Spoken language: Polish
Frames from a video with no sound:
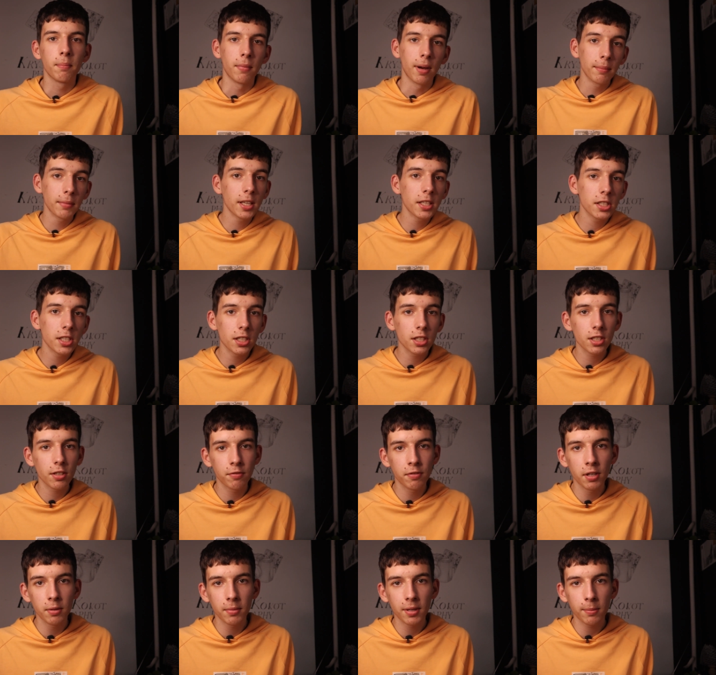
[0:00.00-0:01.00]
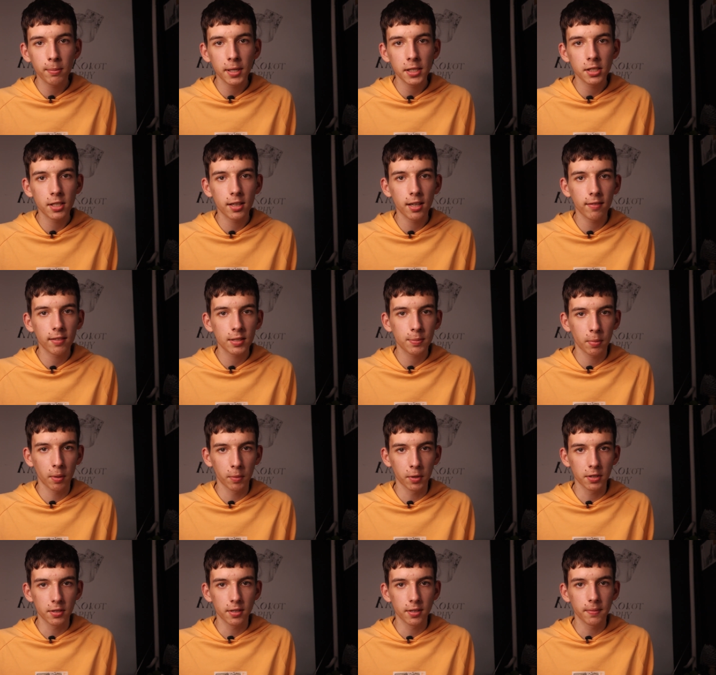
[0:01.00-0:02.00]
Mam nadzieję, że filmik będzie dla Was
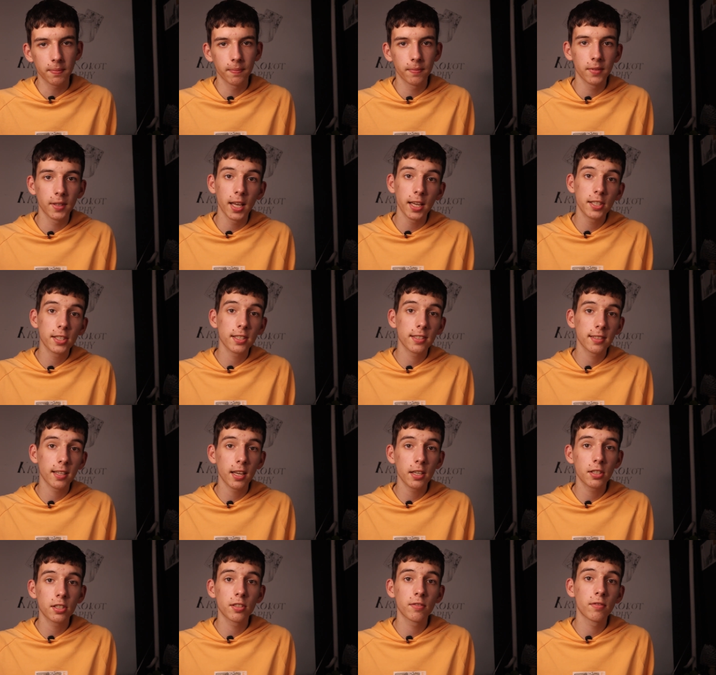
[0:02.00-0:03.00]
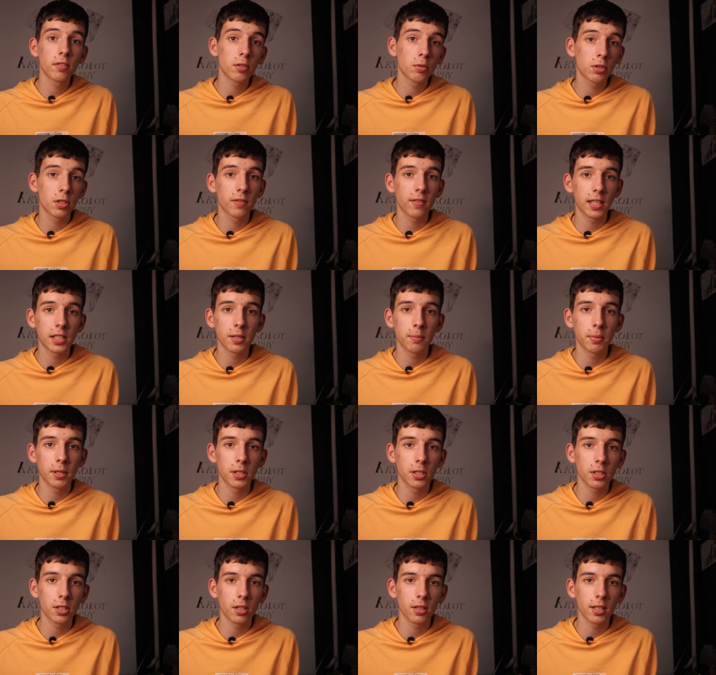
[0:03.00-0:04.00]
pomocny. Dajcie znać, czy Wy używacie
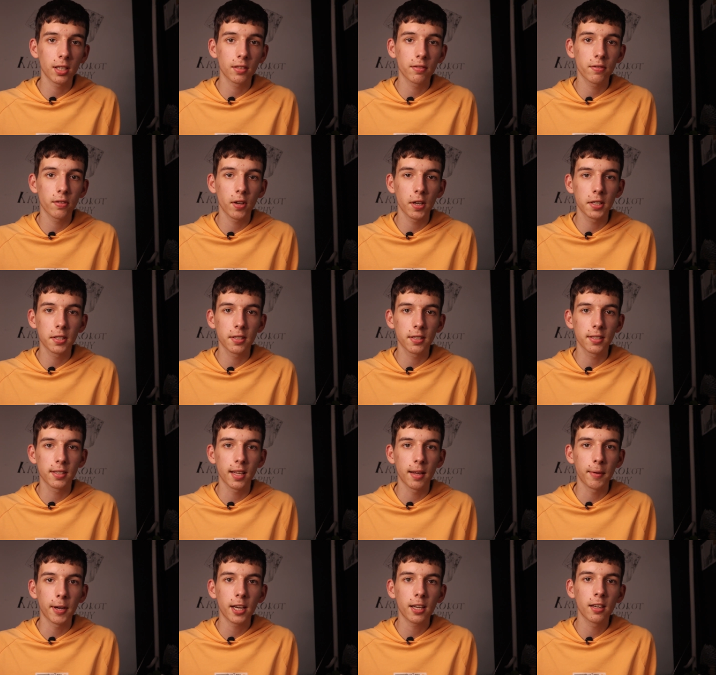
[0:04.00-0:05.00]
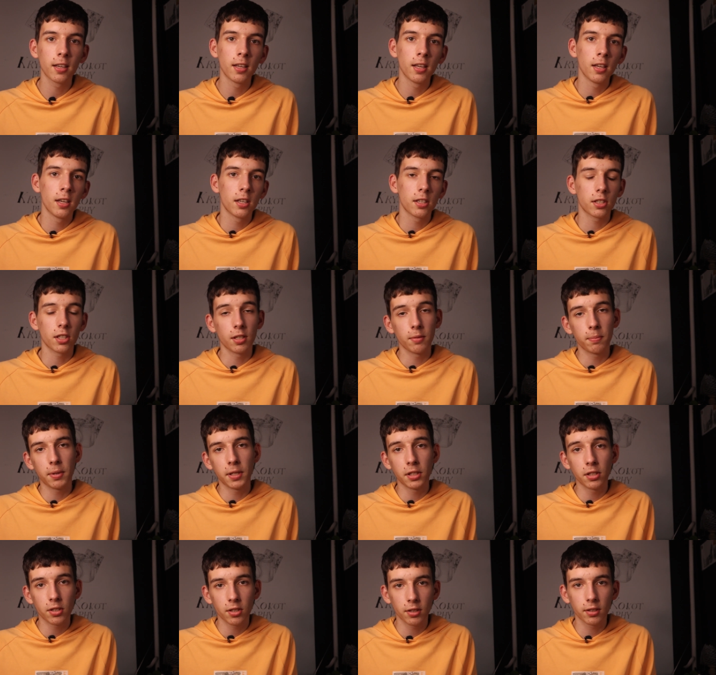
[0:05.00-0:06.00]
50 w swoich systemach, czyli
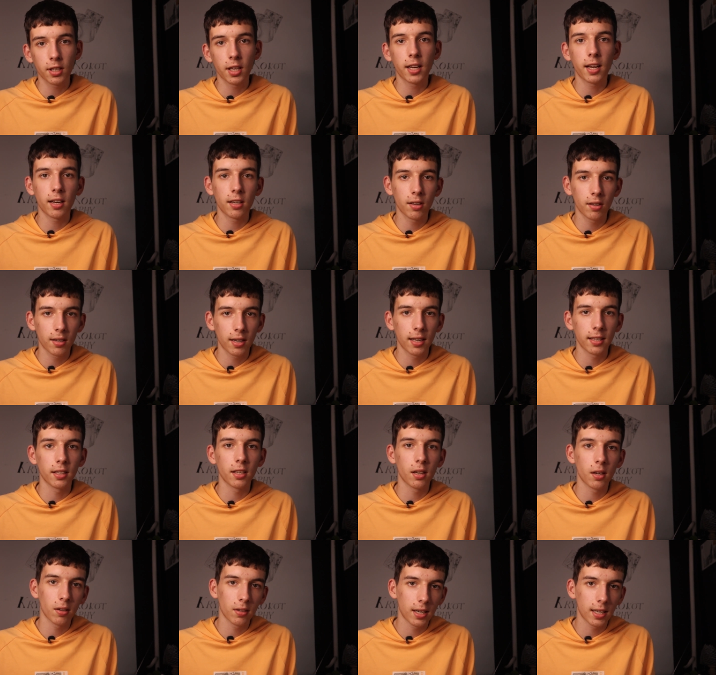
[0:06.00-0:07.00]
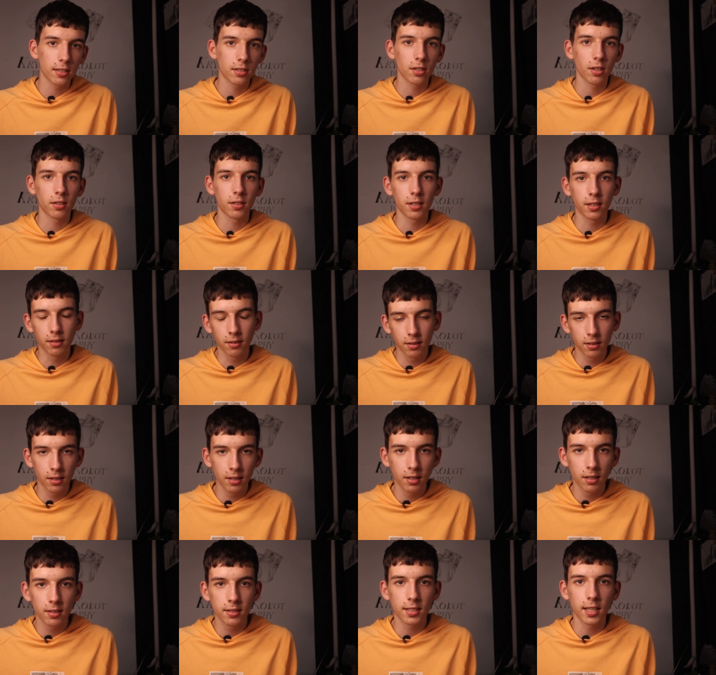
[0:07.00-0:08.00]
50 Canona, Nikona, Sony
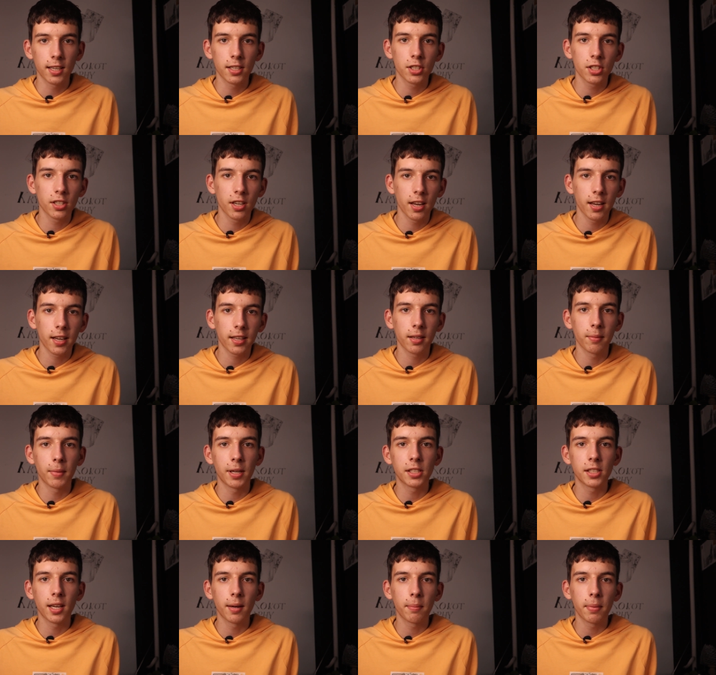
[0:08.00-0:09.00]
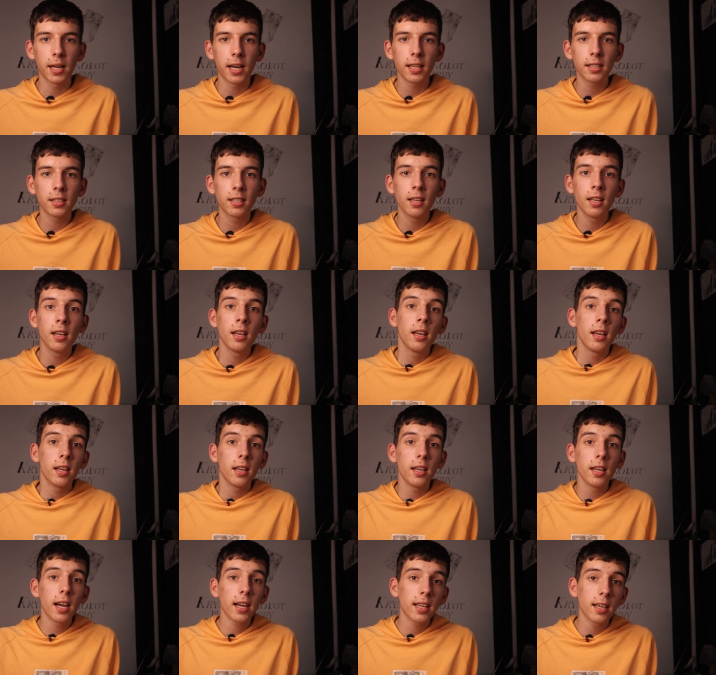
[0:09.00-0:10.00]
zależnie jaki macie aparat
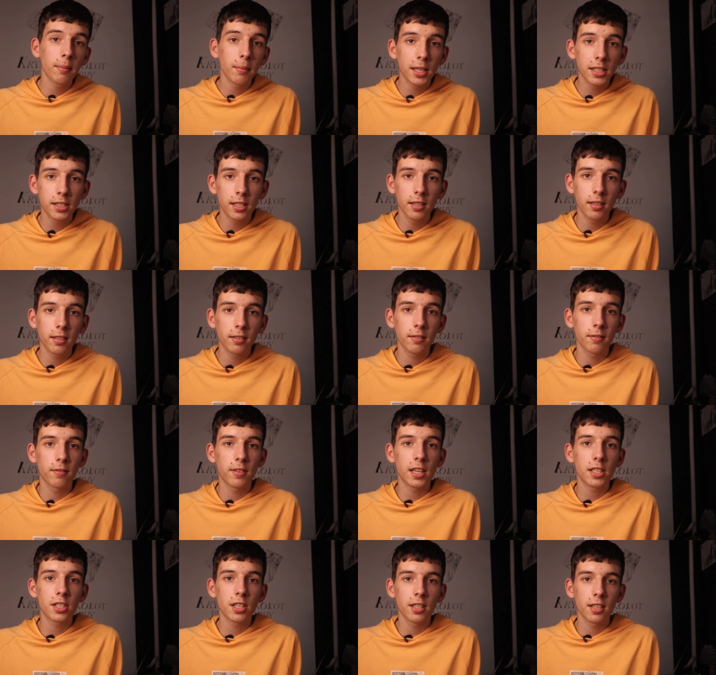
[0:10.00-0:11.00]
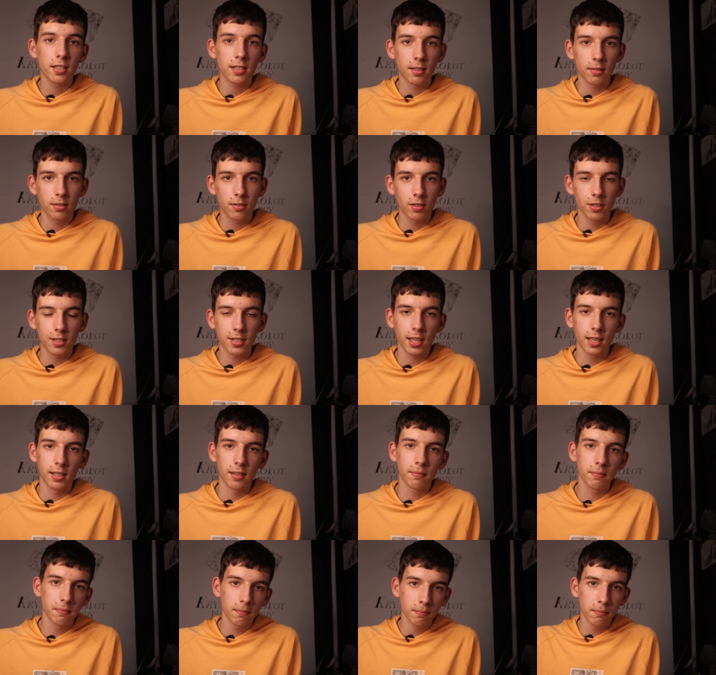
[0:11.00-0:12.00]
i jakie macie wrażenia z tym związane.
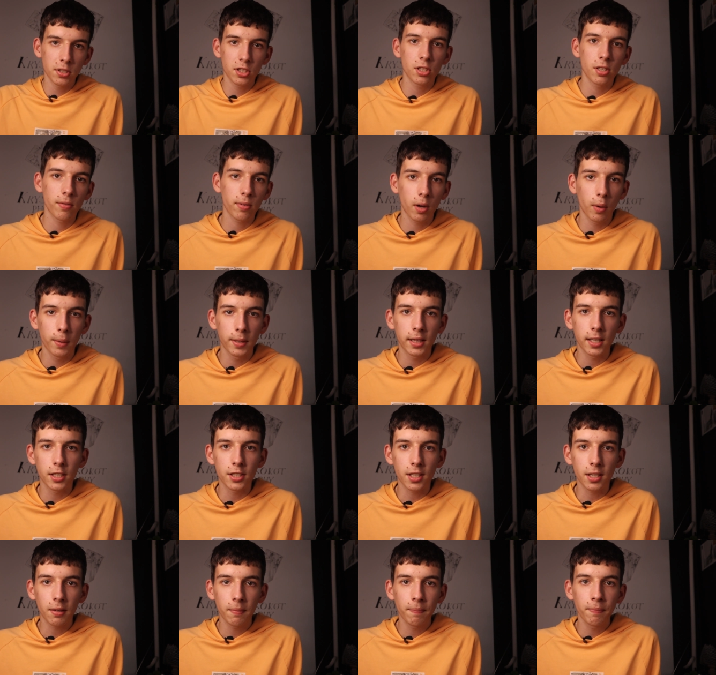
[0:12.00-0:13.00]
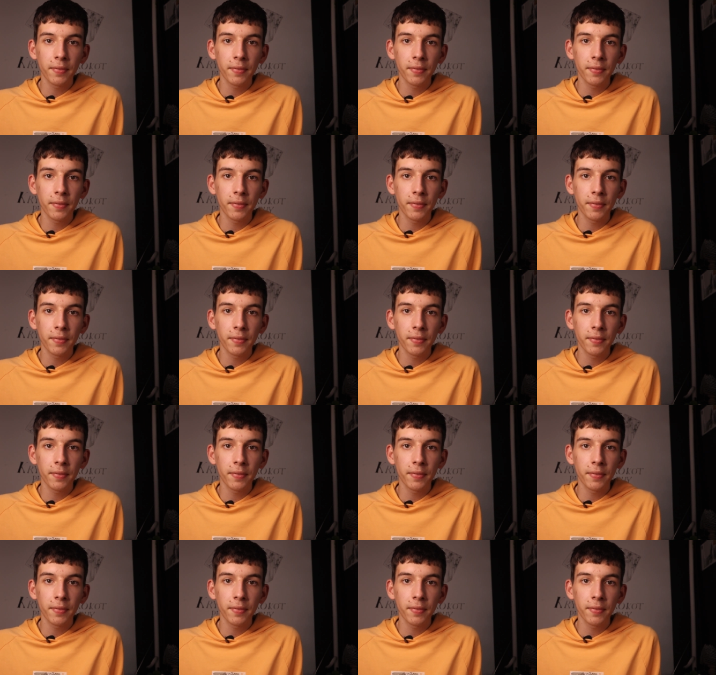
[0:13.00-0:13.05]
Piszcie w komentarzach.